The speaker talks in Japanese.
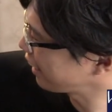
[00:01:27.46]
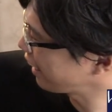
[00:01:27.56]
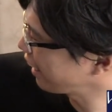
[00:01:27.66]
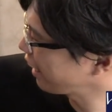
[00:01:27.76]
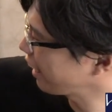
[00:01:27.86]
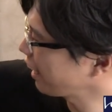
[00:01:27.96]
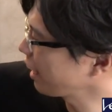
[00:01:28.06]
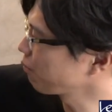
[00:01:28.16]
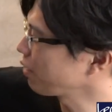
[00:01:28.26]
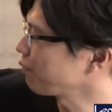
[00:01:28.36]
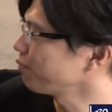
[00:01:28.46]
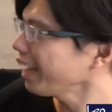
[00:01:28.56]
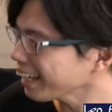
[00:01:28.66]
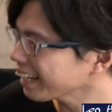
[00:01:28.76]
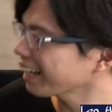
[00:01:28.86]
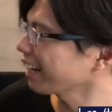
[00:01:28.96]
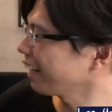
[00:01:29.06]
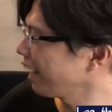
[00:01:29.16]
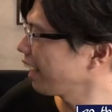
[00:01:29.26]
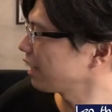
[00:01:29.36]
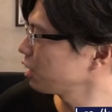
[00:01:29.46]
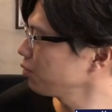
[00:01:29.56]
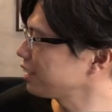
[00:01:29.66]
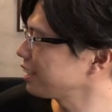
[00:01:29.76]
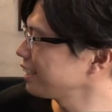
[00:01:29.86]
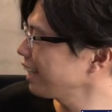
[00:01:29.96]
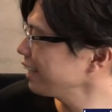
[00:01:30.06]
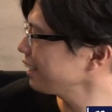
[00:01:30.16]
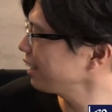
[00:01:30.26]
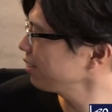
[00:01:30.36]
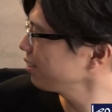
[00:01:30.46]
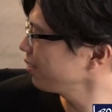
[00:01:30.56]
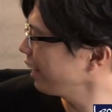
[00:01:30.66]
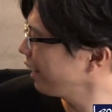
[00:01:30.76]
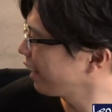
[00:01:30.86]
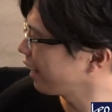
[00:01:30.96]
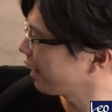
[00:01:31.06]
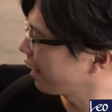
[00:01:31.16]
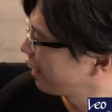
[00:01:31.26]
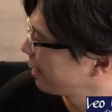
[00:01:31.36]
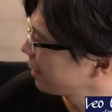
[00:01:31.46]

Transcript: ね、はい、やっぱり前からね守備しないっていうのが、うん、